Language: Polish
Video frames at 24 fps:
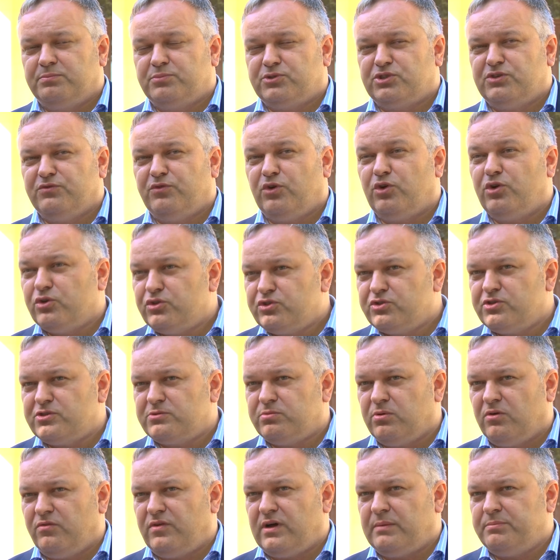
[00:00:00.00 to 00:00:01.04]
przy wolności
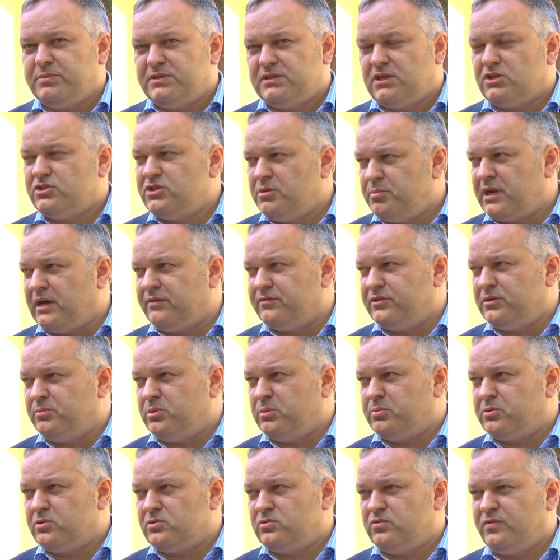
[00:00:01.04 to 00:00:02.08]
słowa pisać nieprawdę.
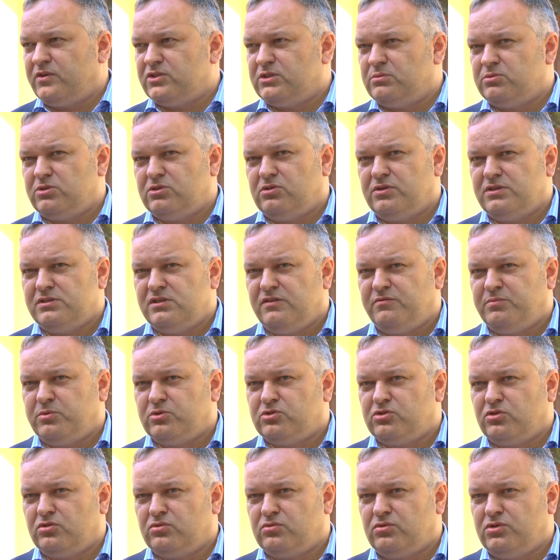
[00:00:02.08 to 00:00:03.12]
Po prostu uważam, że to jest nie w
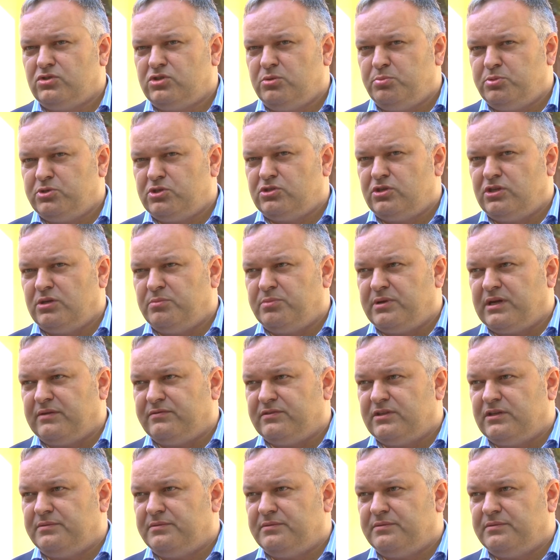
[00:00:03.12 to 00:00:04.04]
porządku, jeśli pisze się nieprawdę.